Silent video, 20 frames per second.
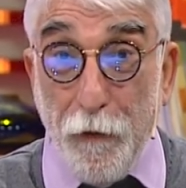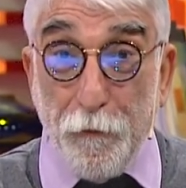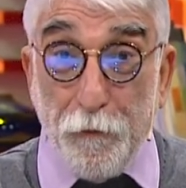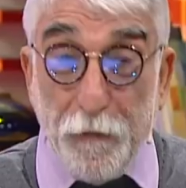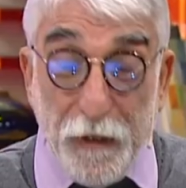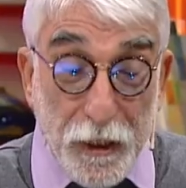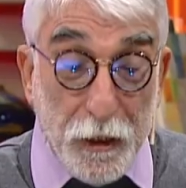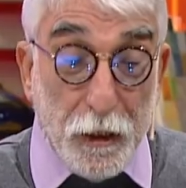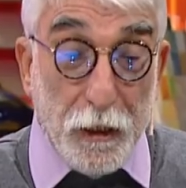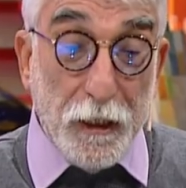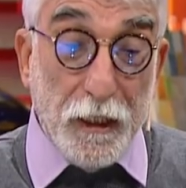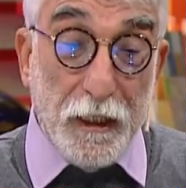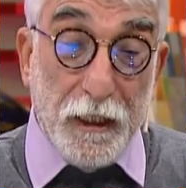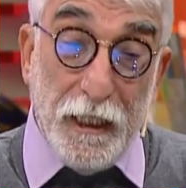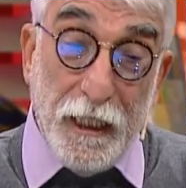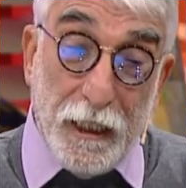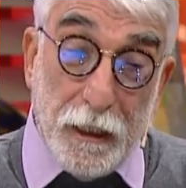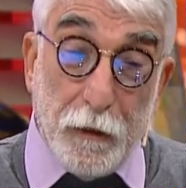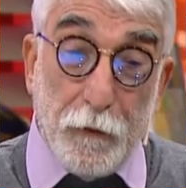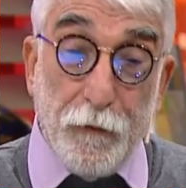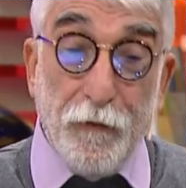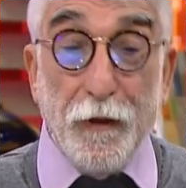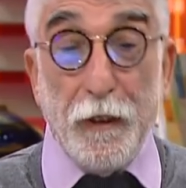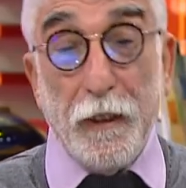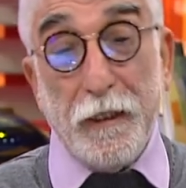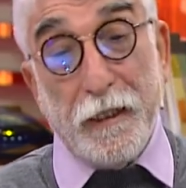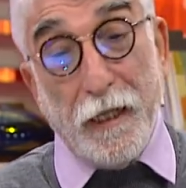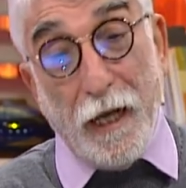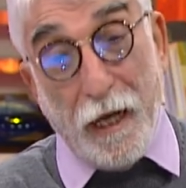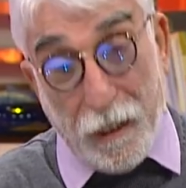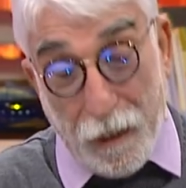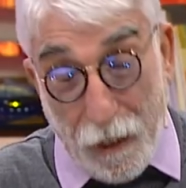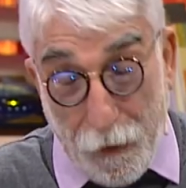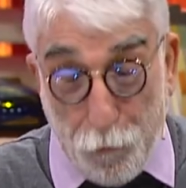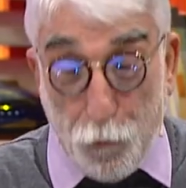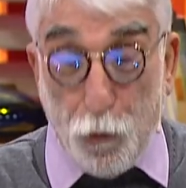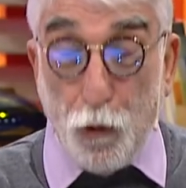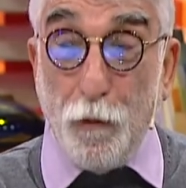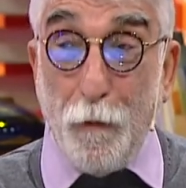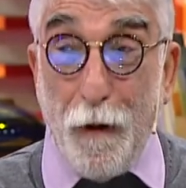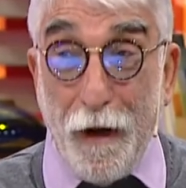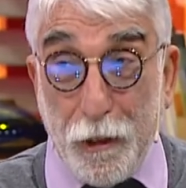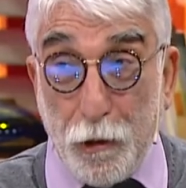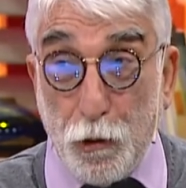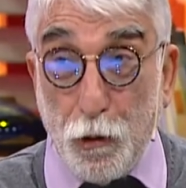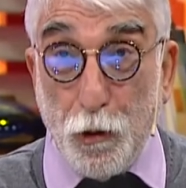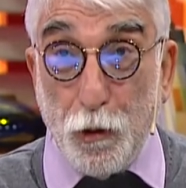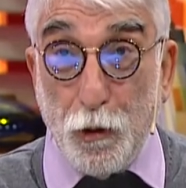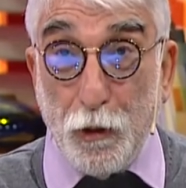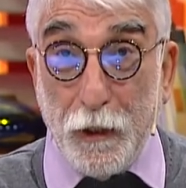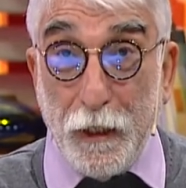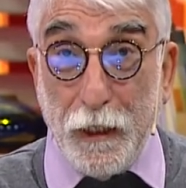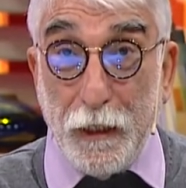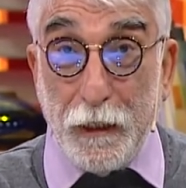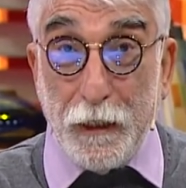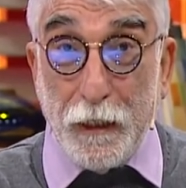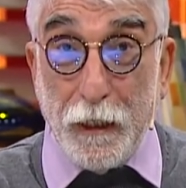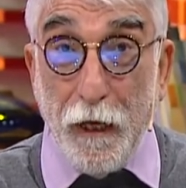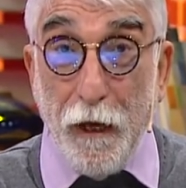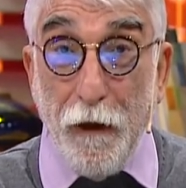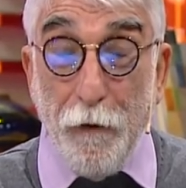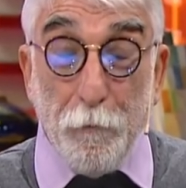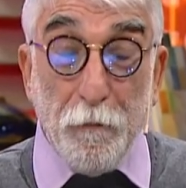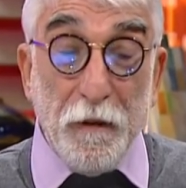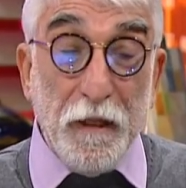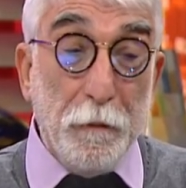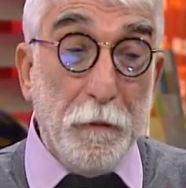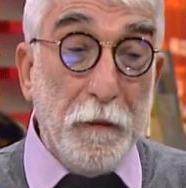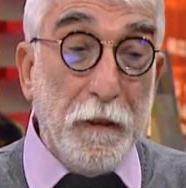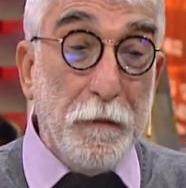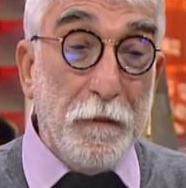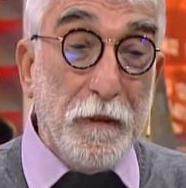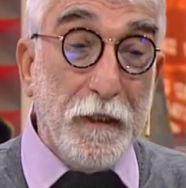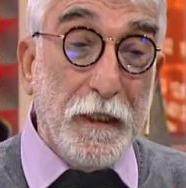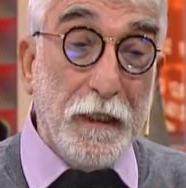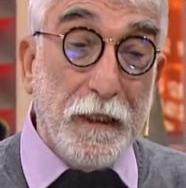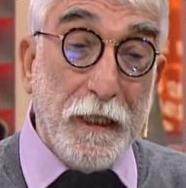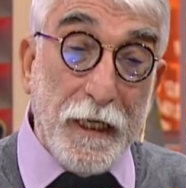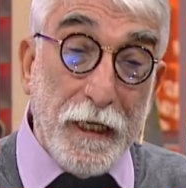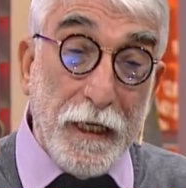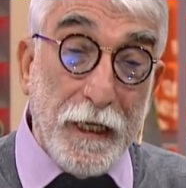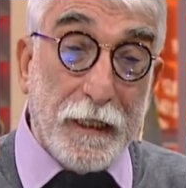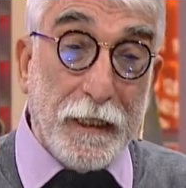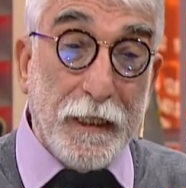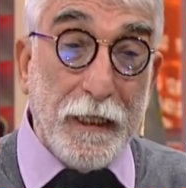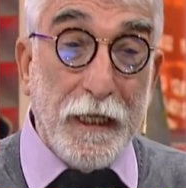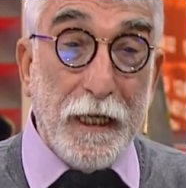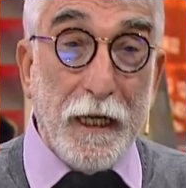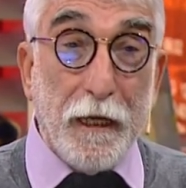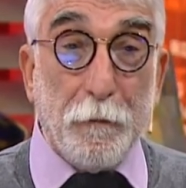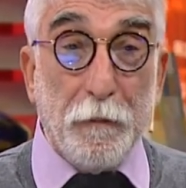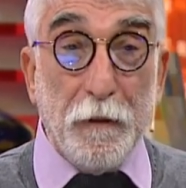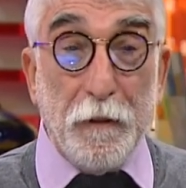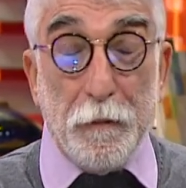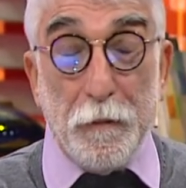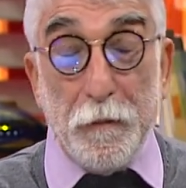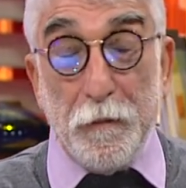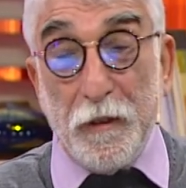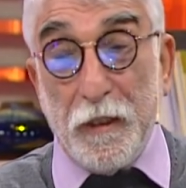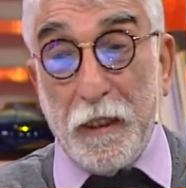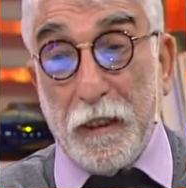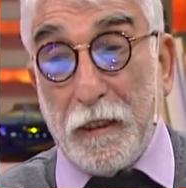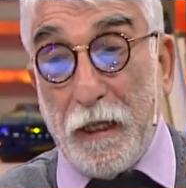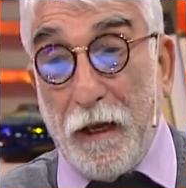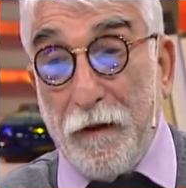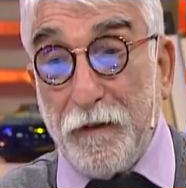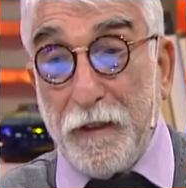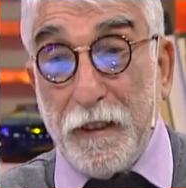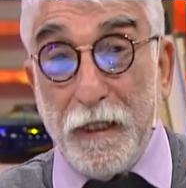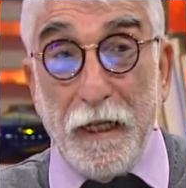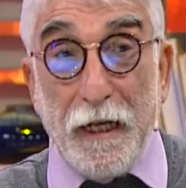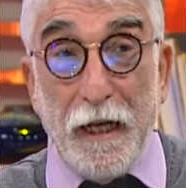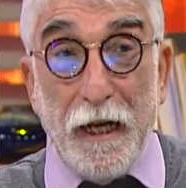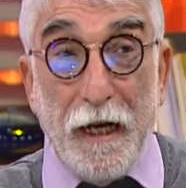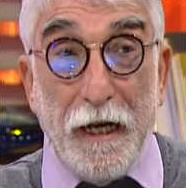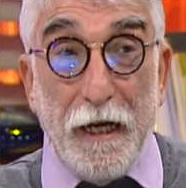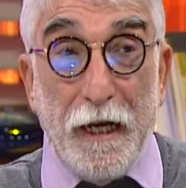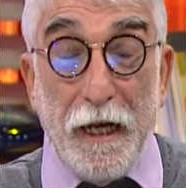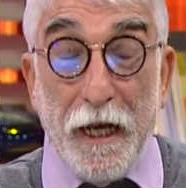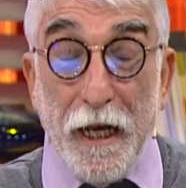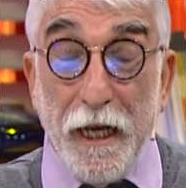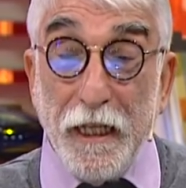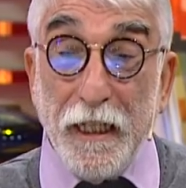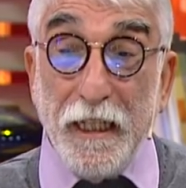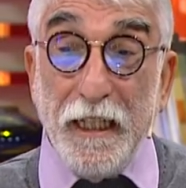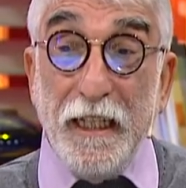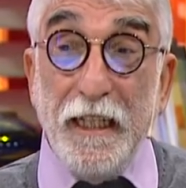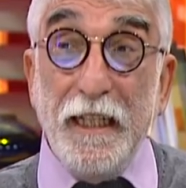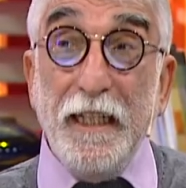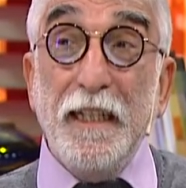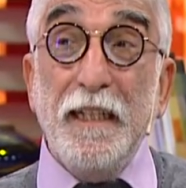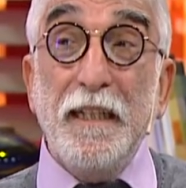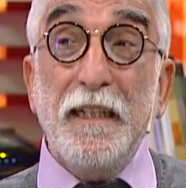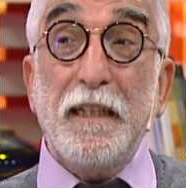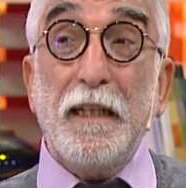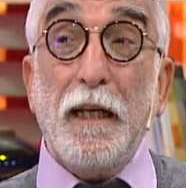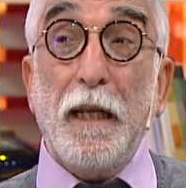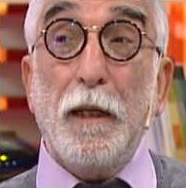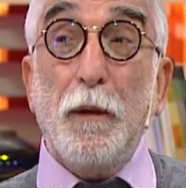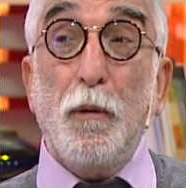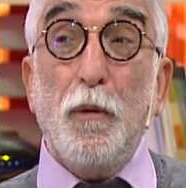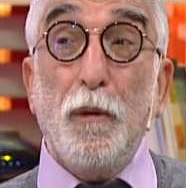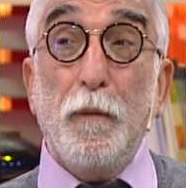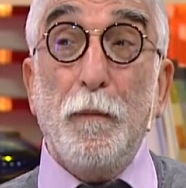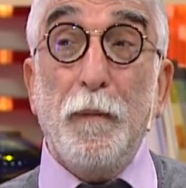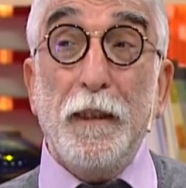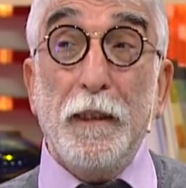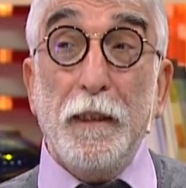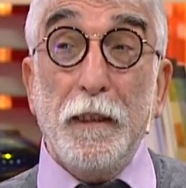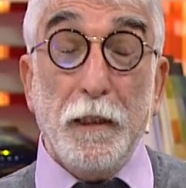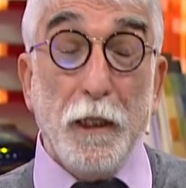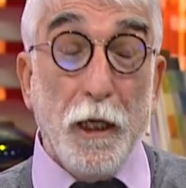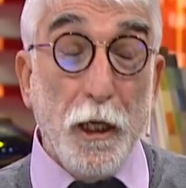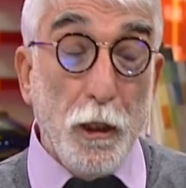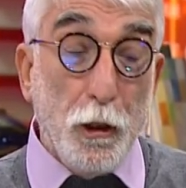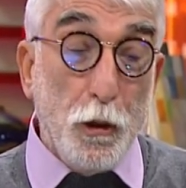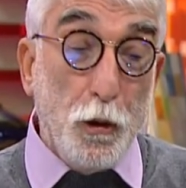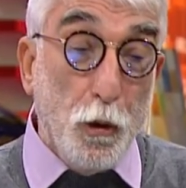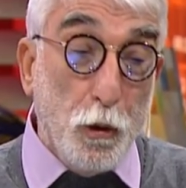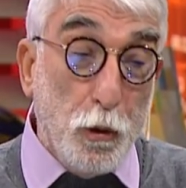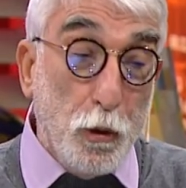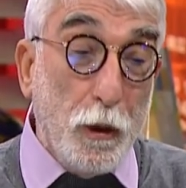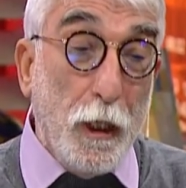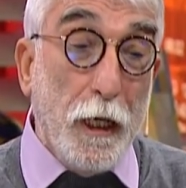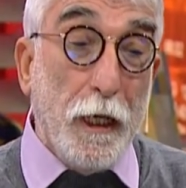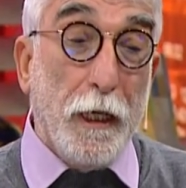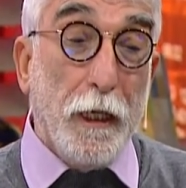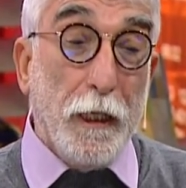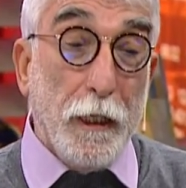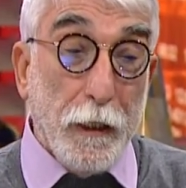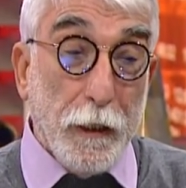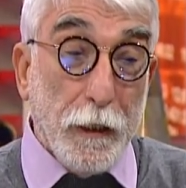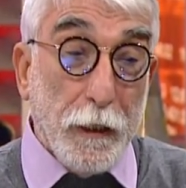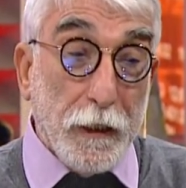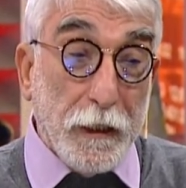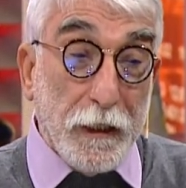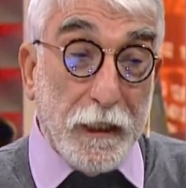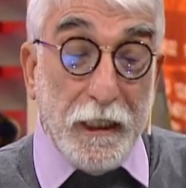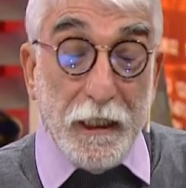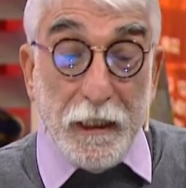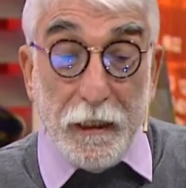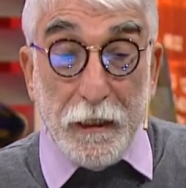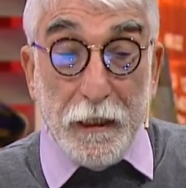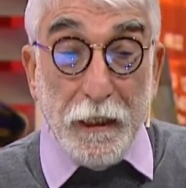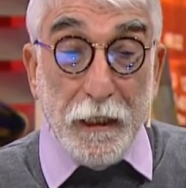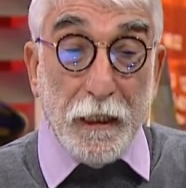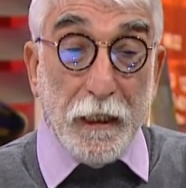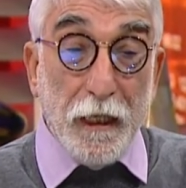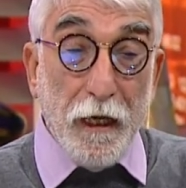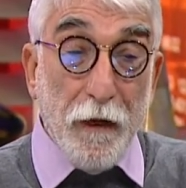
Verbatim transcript: Biz dik ve sağlam durmak zorundaydık. Birbirimizi denetleyerek, birbirimize tavsiyelerle iyi insan olmanın yoluna e, girdik.